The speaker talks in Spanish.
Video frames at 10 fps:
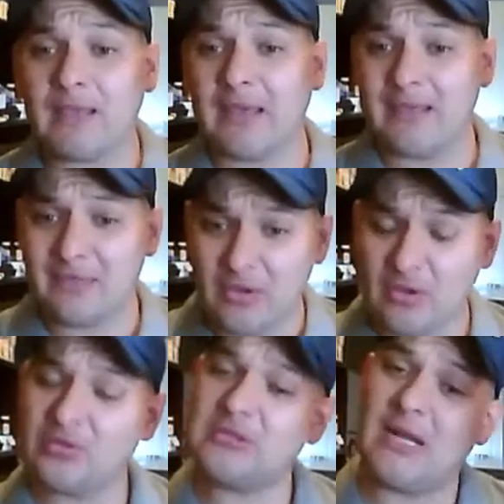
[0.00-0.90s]
que
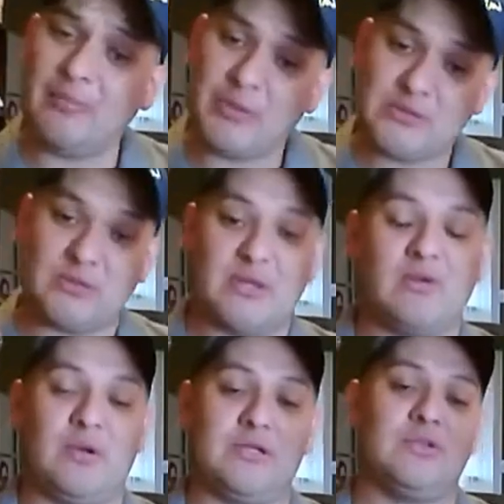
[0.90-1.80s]
Dios ha puesto en el
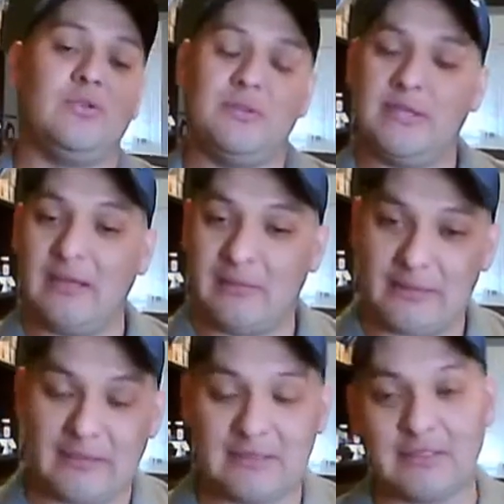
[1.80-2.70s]
corazón de
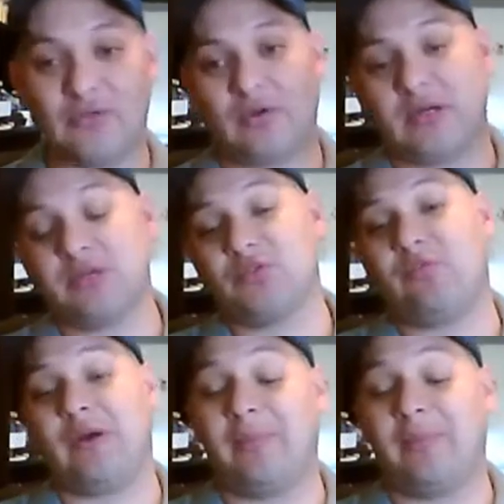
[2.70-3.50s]
levantarse a tocar el shofar.